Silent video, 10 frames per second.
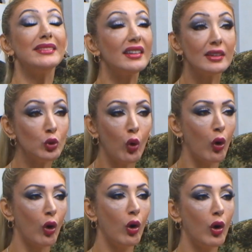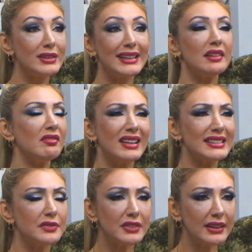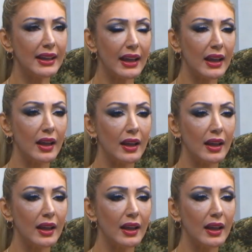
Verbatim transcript: tanıyor? Senin vasfın ne?